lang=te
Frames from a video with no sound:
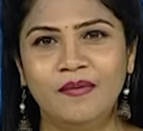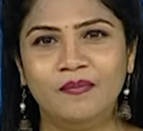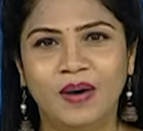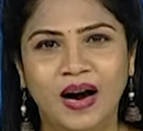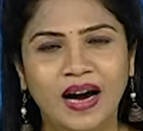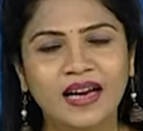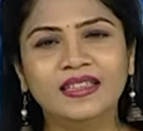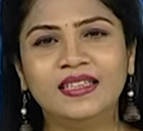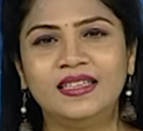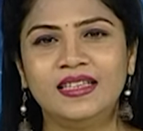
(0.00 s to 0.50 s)

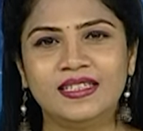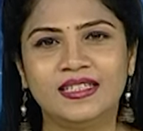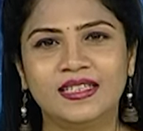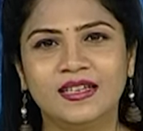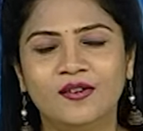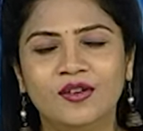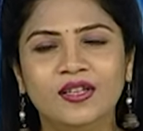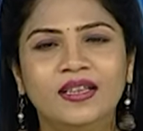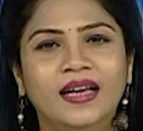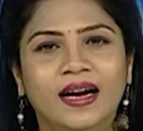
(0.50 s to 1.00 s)

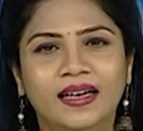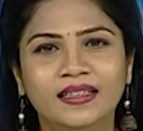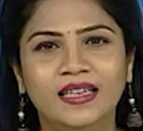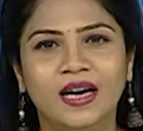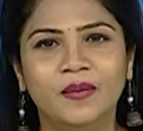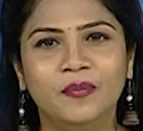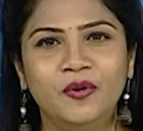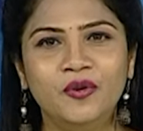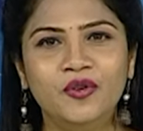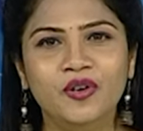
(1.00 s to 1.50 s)
భారతదేశంలోని
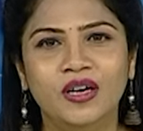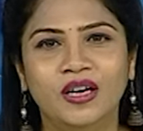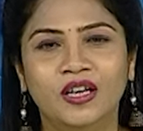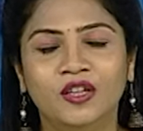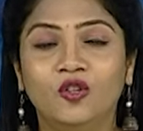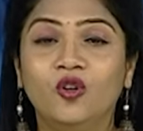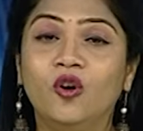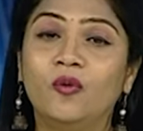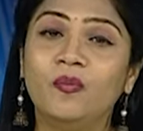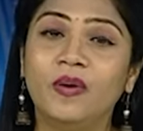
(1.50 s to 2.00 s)
దాదాపు
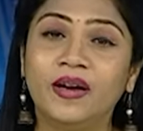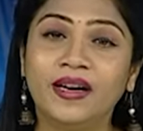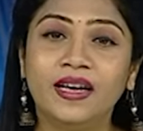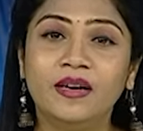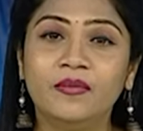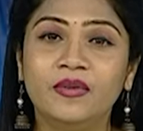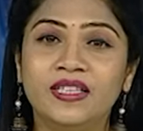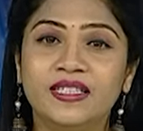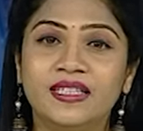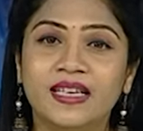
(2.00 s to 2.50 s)
తొంభై
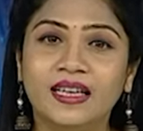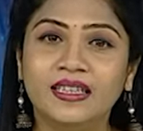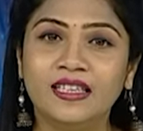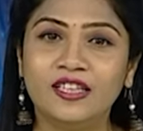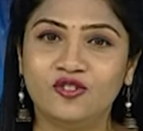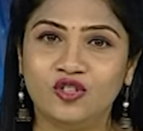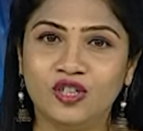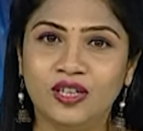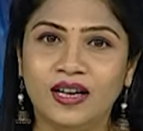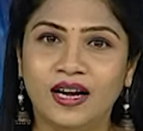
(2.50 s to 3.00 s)
ఎనిమిది శాతం
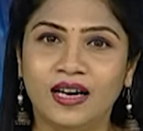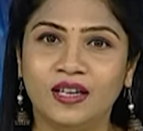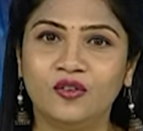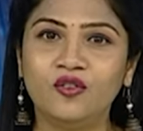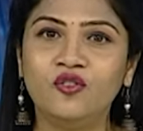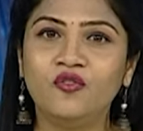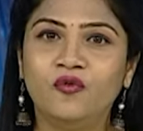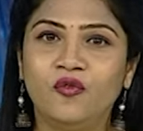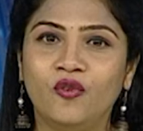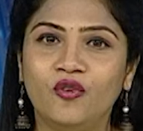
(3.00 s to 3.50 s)
జిల్లాలకు
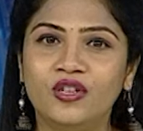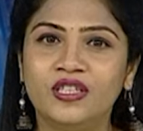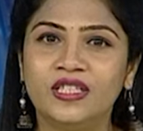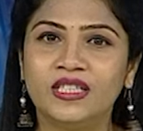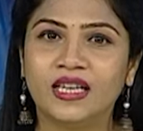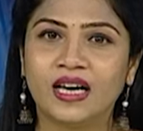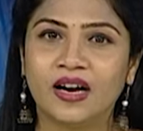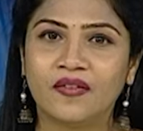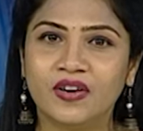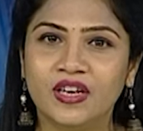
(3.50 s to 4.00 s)
ఫోర్ జీ
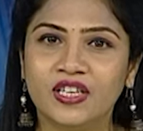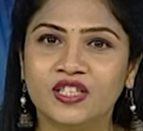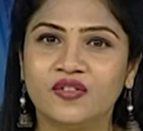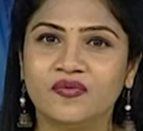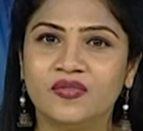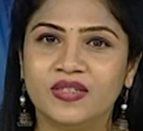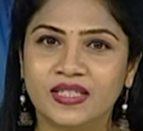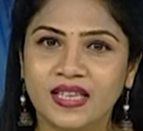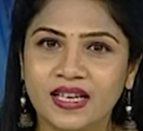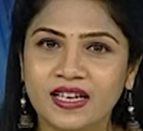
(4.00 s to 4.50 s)
కవరేజ్
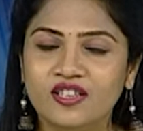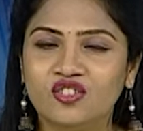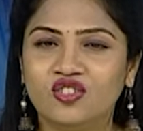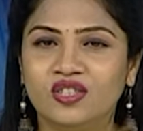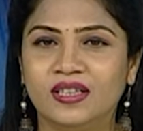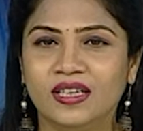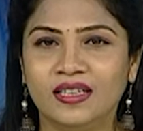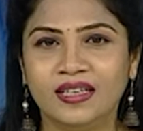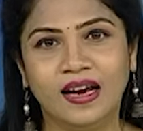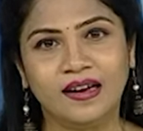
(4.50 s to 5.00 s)

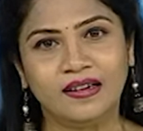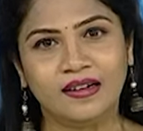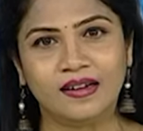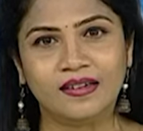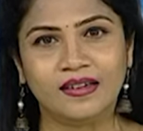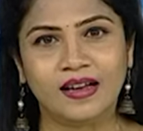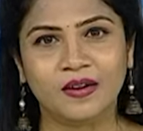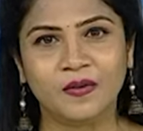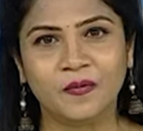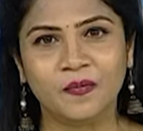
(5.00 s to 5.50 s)
విస్తరించిందని ఆయన
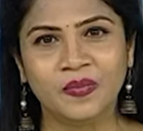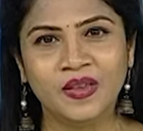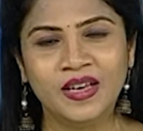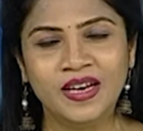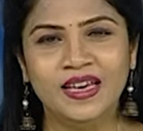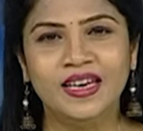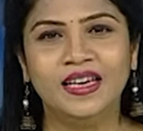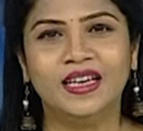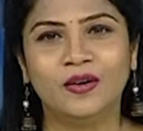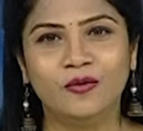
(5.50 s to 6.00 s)
అన్నారు
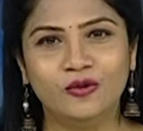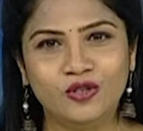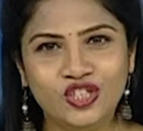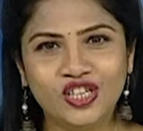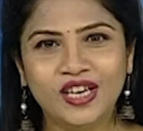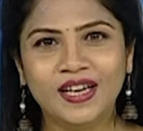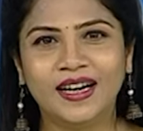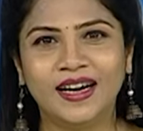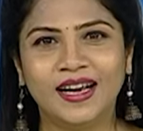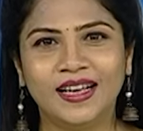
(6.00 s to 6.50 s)
ఇక
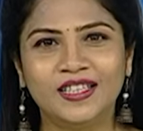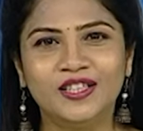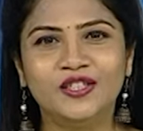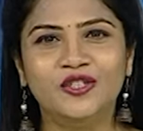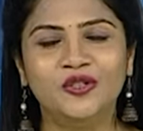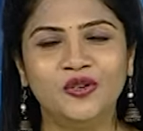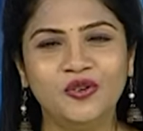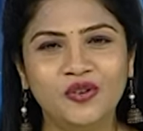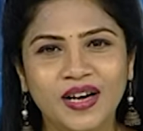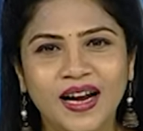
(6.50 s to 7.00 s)
వచ్చే ఏడాది
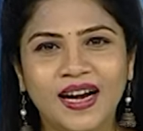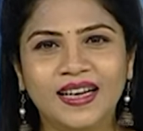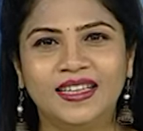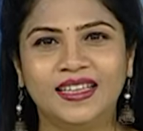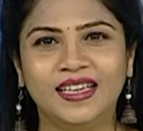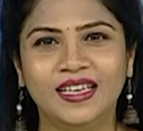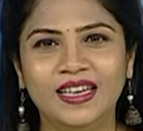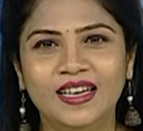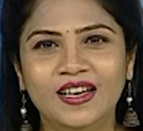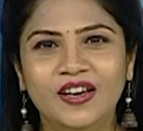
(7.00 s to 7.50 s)
జూన్
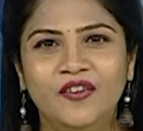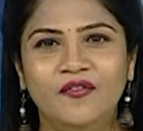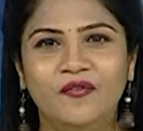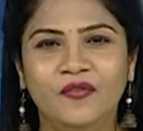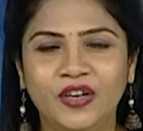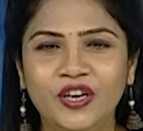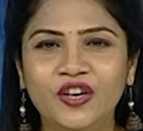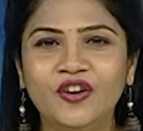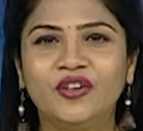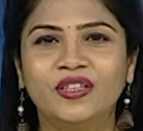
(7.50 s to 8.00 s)
నాటికి
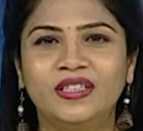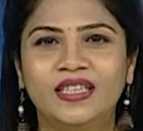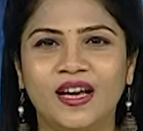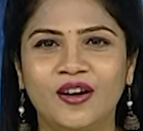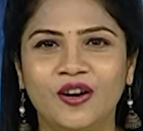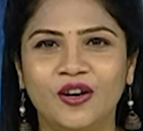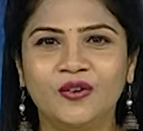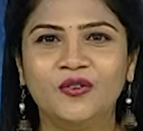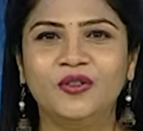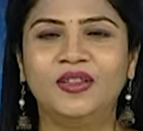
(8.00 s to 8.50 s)

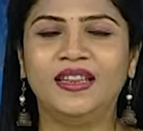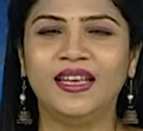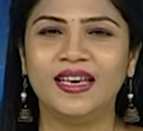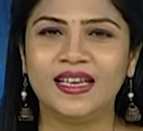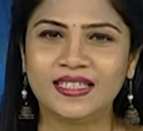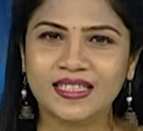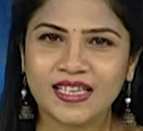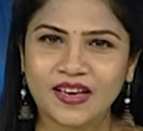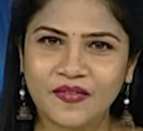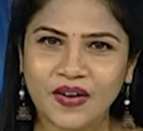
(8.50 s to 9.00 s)
వినియోగదారులకు
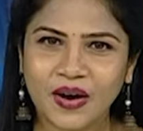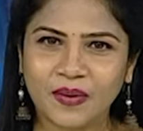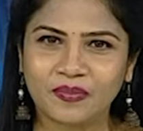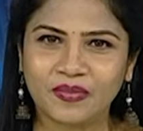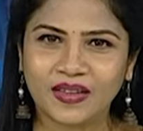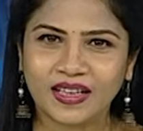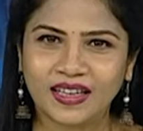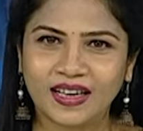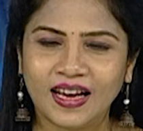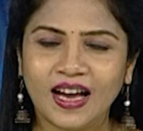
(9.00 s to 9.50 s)

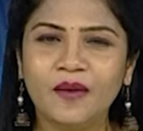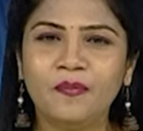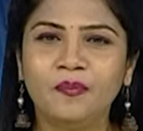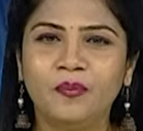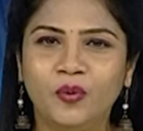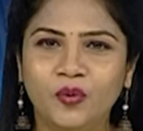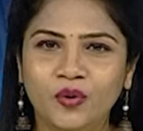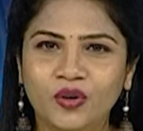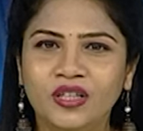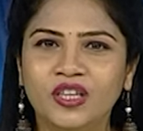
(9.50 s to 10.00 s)
దేశవ్యాప్తంగా
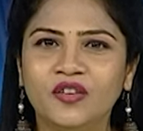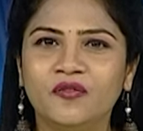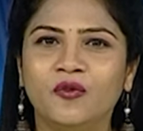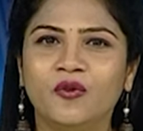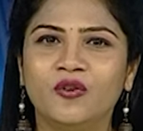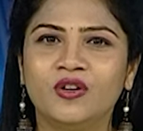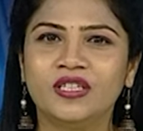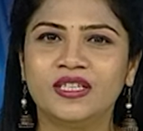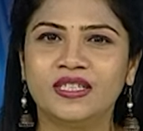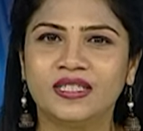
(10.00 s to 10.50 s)
పూర్తి
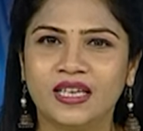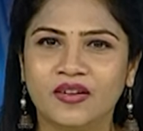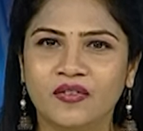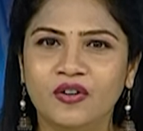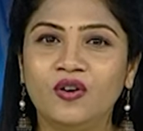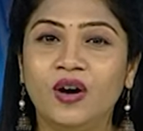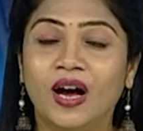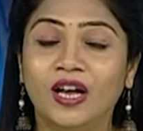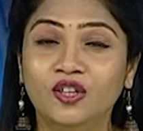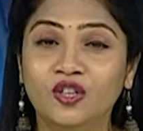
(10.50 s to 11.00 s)
ఫోర్
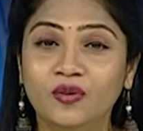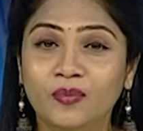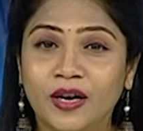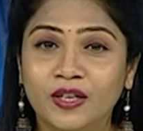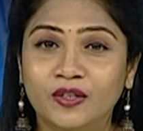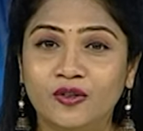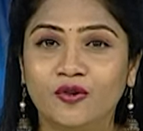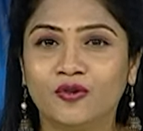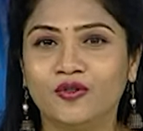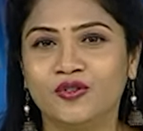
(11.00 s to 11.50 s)
సేవలు
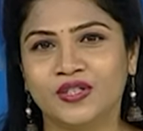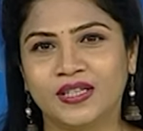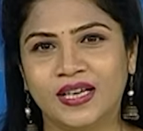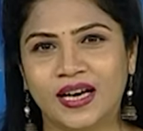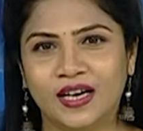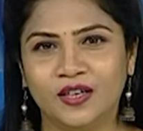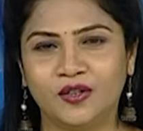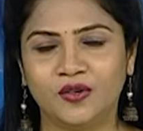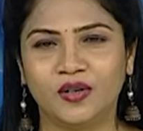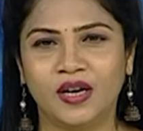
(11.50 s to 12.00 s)
అందుబాటులోకి
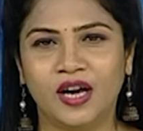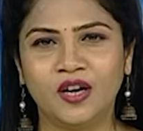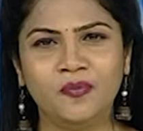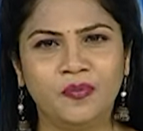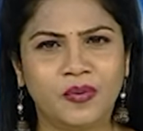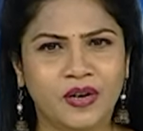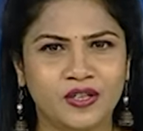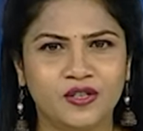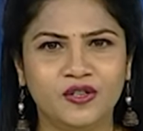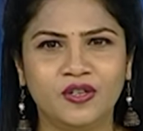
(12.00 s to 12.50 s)
వస్తాయంటున్నారు
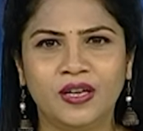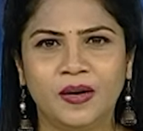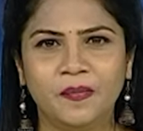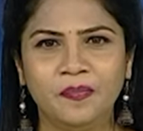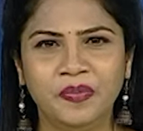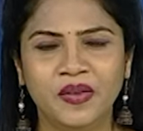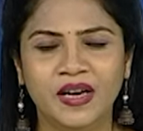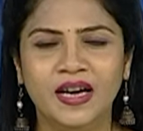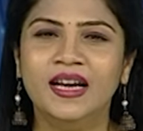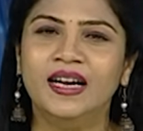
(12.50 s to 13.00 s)
ప్రస్తుతం
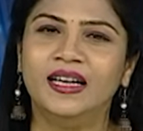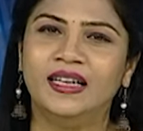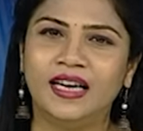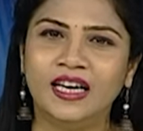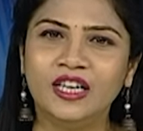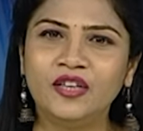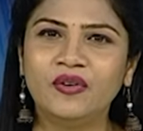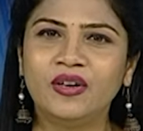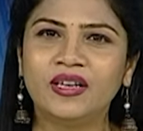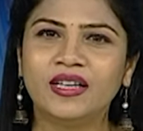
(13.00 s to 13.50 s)

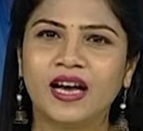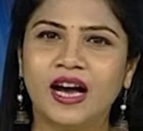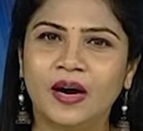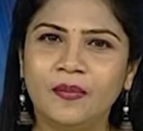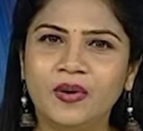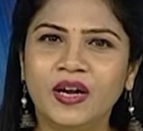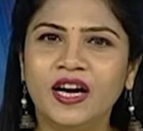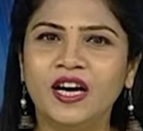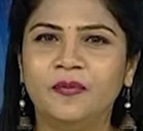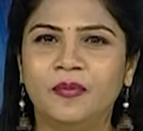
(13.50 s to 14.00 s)
నెట్వర్క్
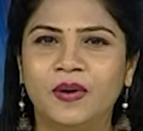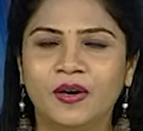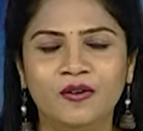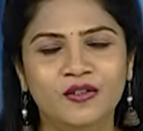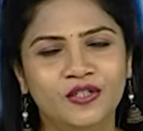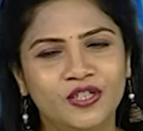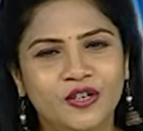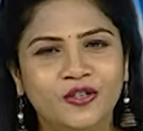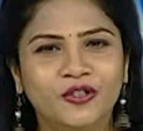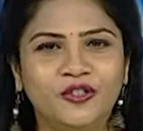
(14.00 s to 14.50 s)
అప్గ్రేడ్ పనులు
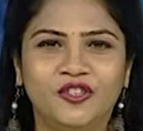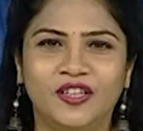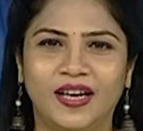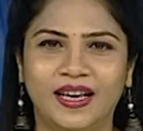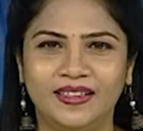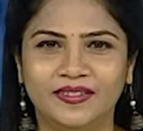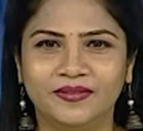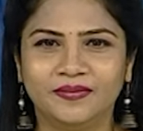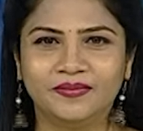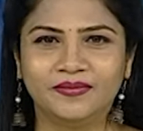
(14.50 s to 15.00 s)

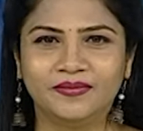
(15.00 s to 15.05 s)
జరుగుతున్నాయి